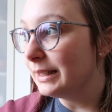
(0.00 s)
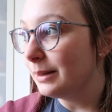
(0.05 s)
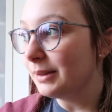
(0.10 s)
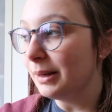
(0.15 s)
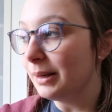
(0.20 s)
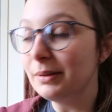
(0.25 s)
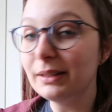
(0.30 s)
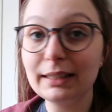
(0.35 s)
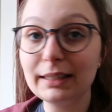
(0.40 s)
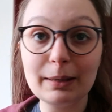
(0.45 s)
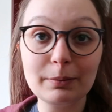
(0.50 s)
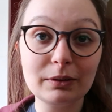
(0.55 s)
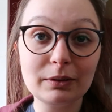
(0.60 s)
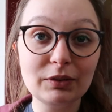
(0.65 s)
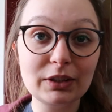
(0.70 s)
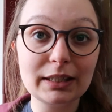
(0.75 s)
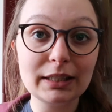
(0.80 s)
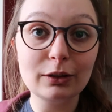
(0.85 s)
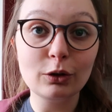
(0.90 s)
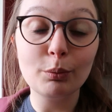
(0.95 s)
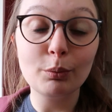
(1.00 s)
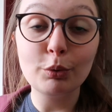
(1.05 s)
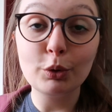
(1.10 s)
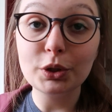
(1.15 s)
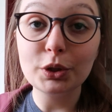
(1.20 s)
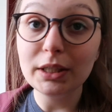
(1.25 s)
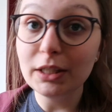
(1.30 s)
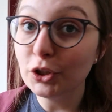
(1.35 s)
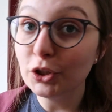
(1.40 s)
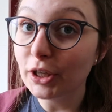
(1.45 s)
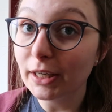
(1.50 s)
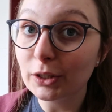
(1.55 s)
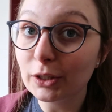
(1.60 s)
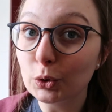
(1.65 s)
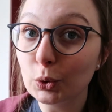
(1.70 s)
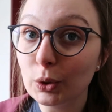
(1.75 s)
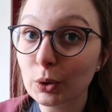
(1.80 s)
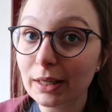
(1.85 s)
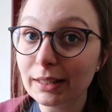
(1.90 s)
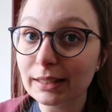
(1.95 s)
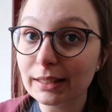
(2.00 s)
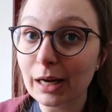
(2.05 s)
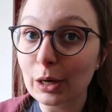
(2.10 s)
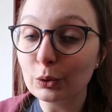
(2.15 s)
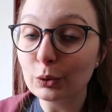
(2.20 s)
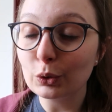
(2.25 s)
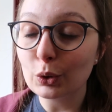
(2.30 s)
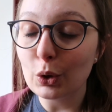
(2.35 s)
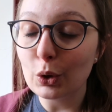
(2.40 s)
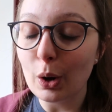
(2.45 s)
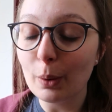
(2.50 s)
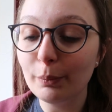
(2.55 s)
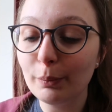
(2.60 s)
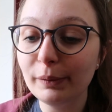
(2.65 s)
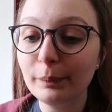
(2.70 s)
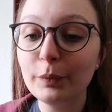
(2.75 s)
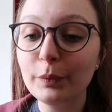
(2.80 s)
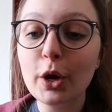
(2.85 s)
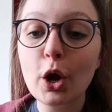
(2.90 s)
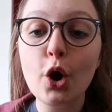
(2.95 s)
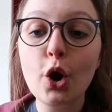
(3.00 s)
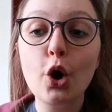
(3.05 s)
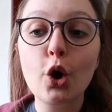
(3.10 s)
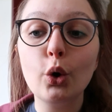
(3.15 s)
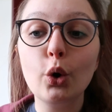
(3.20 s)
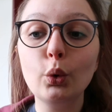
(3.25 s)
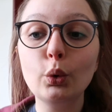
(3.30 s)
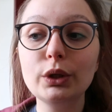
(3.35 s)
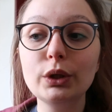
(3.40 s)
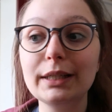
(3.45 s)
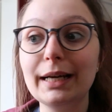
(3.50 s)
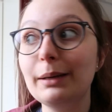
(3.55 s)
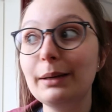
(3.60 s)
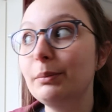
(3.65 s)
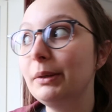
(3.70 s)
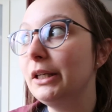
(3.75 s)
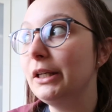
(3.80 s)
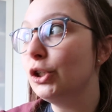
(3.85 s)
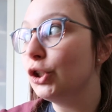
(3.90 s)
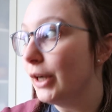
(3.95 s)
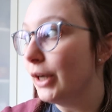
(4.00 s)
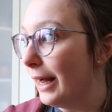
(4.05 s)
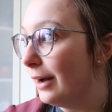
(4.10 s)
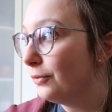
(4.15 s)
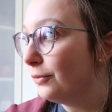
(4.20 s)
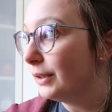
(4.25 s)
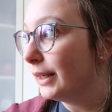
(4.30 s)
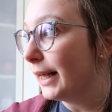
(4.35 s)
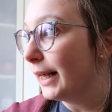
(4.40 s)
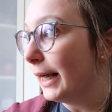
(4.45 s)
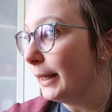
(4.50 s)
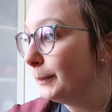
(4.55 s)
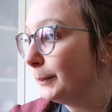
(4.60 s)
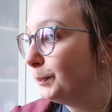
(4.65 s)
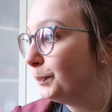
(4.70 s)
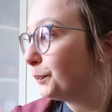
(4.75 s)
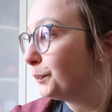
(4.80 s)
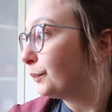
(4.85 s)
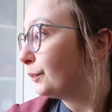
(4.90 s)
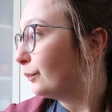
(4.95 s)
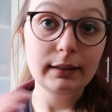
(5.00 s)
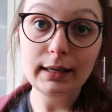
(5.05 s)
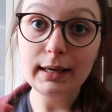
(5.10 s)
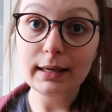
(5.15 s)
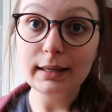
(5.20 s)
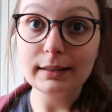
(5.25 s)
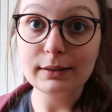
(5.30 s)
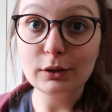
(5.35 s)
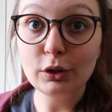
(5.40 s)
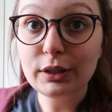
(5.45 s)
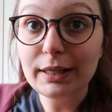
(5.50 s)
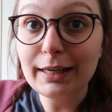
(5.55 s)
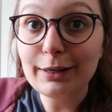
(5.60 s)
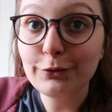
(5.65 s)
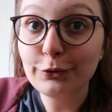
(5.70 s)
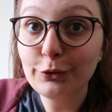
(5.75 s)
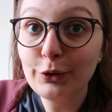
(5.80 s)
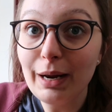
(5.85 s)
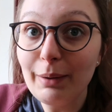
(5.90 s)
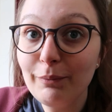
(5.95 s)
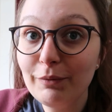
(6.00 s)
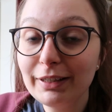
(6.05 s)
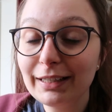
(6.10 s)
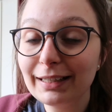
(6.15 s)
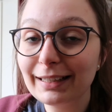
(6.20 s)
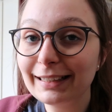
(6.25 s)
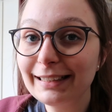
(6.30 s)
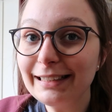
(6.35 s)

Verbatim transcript: Essen am Samstag. Ich habe dann, wie gesagt, noch einen Proteinshake getrunken, als ich nach Hause gekommen bin. Und dann bin ich schlafen gegangen ja, Sonntag früh haben wir dann